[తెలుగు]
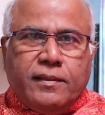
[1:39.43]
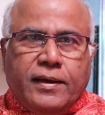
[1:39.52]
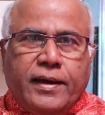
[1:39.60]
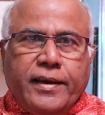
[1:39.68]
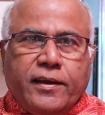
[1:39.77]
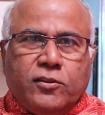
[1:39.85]

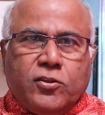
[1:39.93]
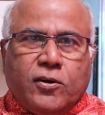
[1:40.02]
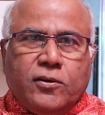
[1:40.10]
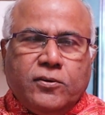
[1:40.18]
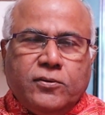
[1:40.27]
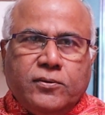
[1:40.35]
దానికి
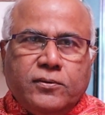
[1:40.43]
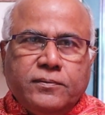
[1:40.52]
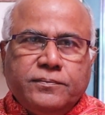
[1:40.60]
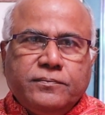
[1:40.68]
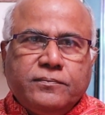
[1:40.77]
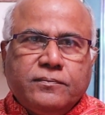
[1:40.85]
తోడు
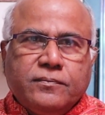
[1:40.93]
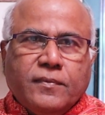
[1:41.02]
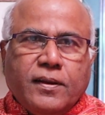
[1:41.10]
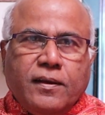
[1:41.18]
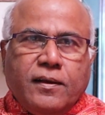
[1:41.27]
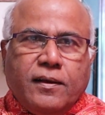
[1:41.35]

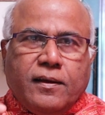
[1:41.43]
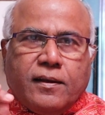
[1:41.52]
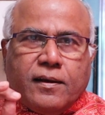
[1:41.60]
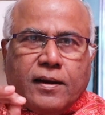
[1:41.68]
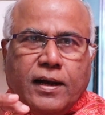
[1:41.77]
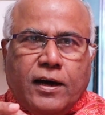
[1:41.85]

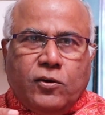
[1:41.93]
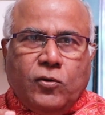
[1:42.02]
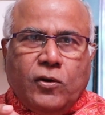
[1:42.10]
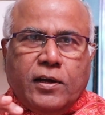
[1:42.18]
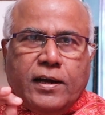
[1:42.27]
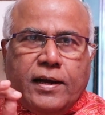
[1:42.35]

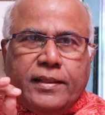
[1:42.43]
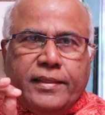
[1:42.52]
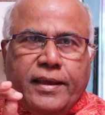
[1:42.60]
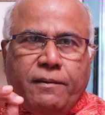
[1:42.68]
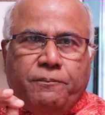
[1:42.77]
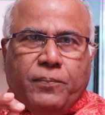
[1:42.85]
రాహుల్
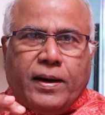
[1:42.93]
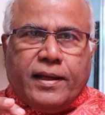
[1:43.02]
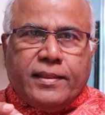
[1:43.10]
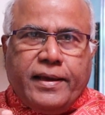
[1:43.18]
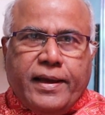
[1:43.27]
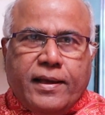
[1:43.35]
గాంధీ
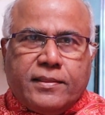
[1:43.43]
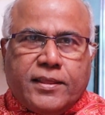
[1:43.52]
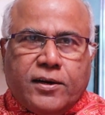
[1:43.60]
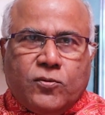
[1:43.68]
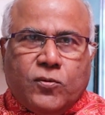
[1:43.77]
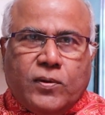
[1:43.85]

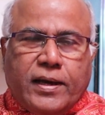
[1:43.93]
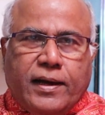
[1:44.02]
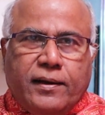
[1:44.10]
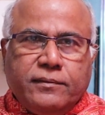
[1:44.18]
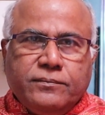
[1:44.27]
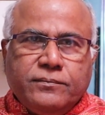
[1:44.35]
పాదయాత్ర కూడా